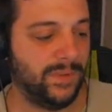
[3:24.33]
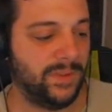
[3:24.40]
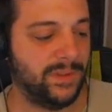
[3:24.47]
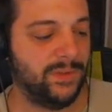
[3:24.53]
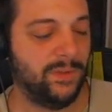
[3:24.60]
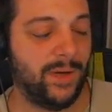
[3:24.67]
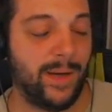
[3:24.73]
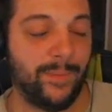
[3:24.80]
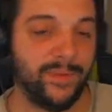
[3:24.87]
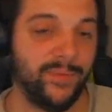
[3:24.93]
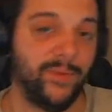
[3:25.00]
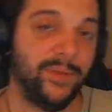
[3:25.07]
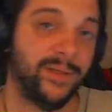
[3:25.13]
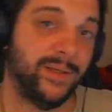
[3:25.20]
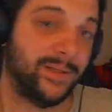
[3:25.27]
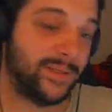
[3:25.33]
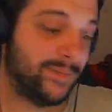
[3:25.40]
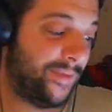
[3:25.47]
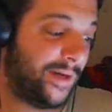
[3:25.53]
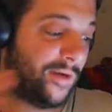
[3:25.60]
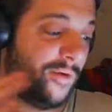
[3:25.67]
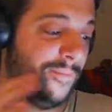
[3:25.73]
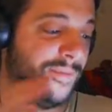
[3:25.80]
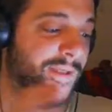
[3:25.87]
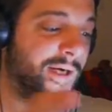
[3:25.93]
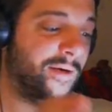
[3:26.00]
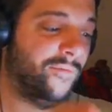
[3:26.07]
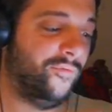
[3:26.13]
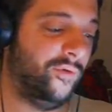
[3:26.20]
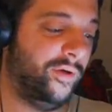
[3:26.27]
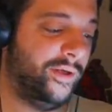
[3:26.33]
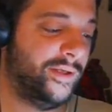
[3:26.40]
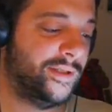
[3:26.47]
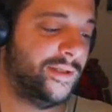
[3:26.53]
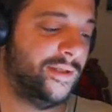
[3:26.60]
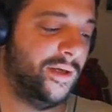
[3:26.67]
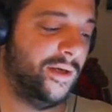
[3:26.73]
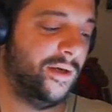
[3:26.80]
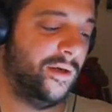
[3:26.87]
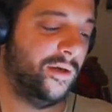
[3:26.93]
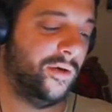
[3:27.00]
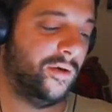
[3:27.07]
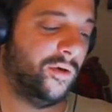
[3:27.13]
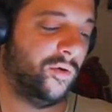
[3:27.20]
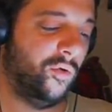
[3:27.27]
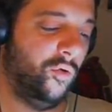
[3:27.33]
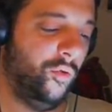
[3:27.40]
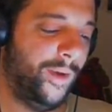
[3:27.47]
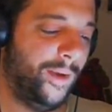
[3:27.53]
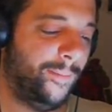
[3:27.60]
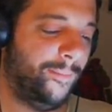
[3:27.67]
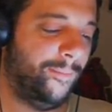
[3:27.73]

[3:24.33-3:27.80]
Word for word: So, aber ich wollte jetzt ein paar Kommentare vorlesen. Roman